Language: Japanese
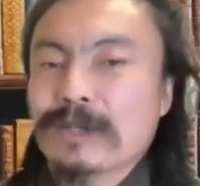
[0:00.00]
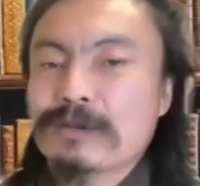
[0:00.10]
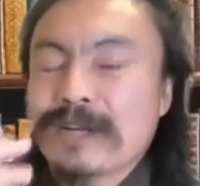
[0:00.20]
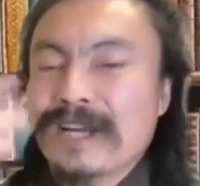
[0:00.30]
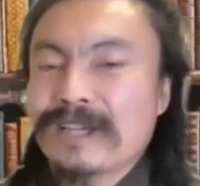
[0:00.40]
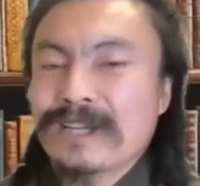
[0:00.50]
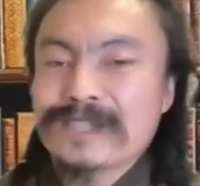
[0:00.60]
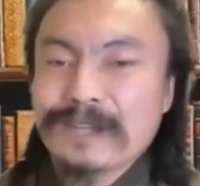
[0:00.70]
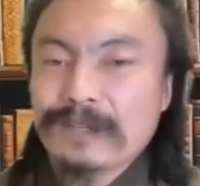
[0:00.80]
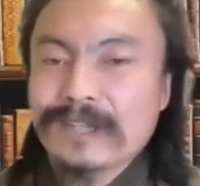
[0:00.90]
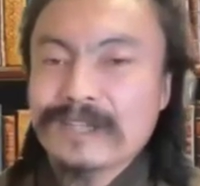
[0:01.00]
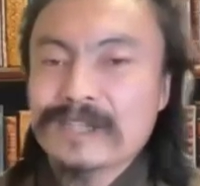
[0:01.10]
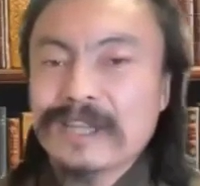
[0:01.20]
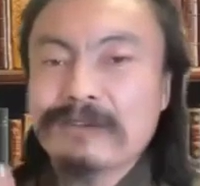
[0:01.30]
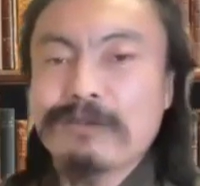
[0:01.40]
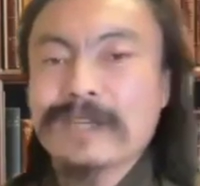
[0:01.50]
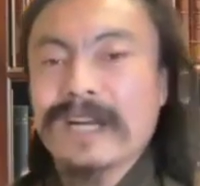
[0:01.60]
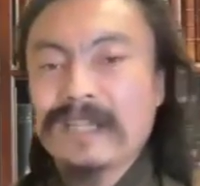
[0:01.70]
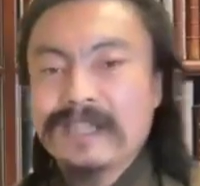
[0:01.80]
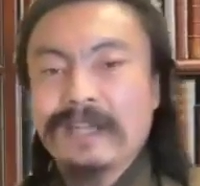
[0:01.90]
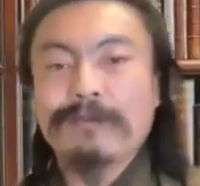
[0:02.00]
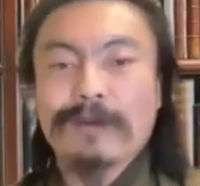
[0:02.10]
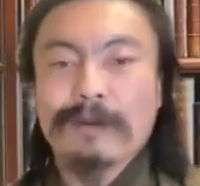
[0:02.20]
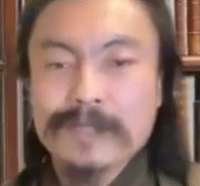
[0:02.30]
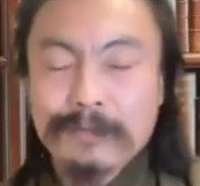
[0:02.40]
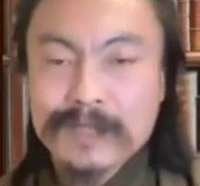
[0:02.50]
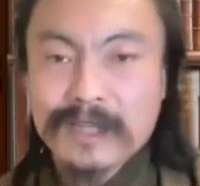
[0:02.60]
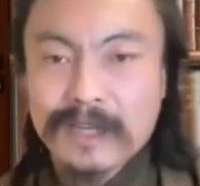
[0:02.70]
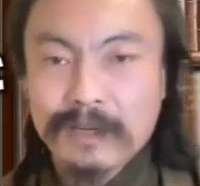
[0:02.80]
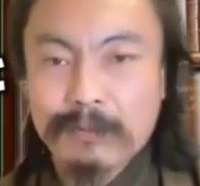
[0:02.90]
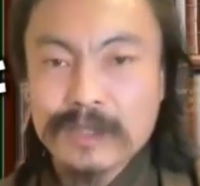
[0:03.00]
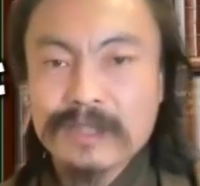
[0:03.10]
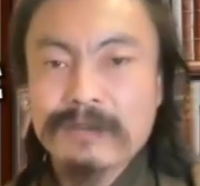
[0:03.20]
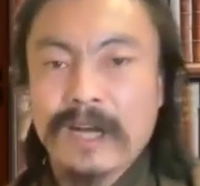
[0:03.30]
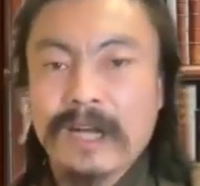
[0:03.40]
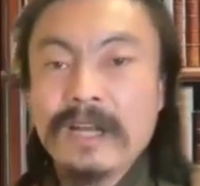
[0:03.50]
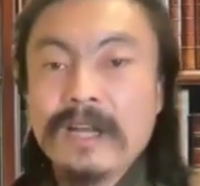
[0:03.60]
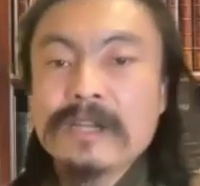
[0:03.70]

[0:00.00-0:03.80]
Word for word: またそれが相手に伝わったりしてるように感じてるのかもしれませんけれども、実は